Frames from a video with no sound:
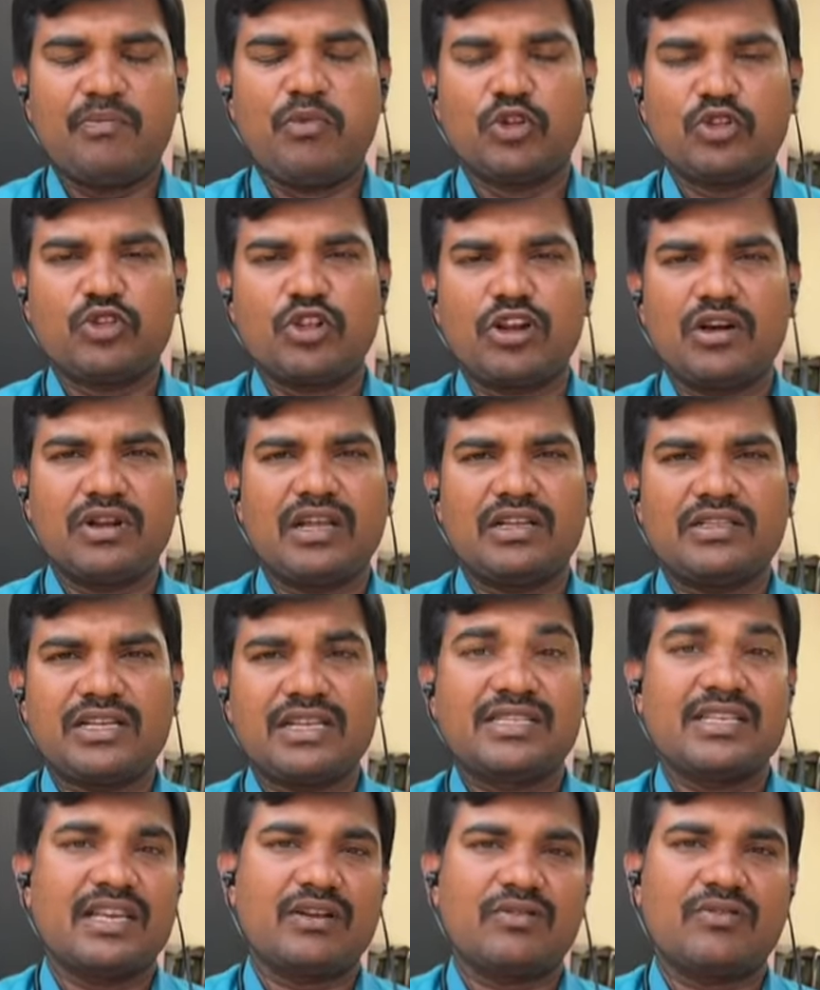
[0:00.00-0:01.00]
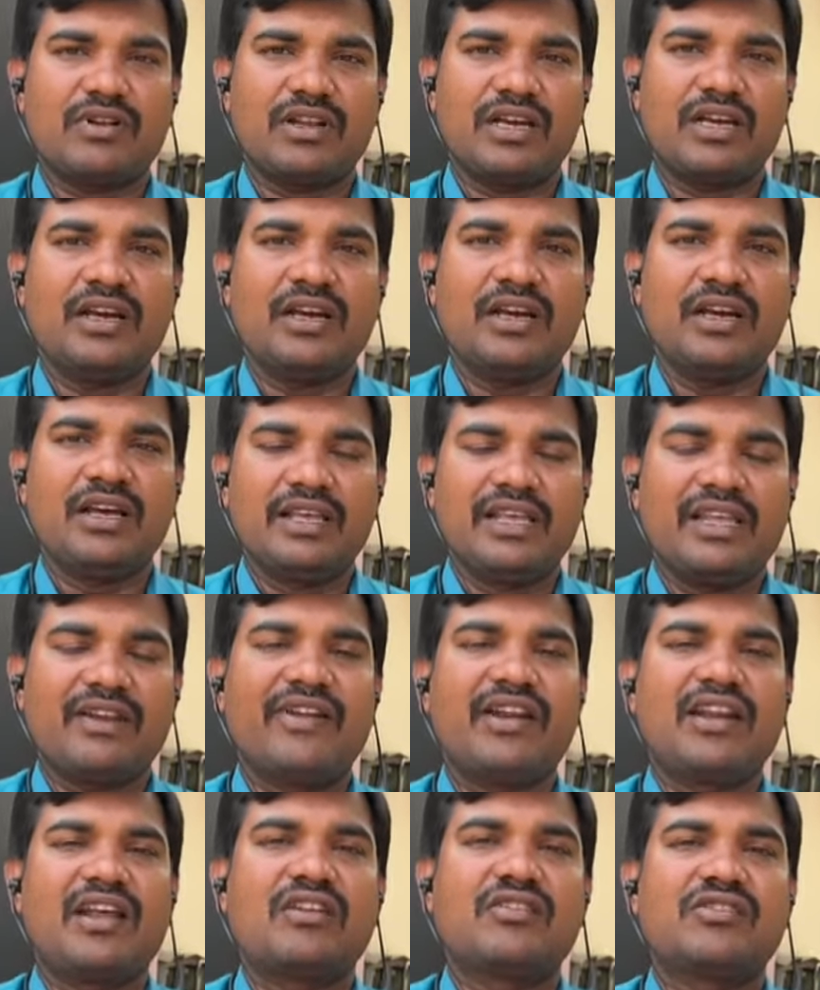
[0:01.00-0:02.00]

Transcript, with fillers: పొత్తులో ఉన్న జనసేన కూడా ఇరవై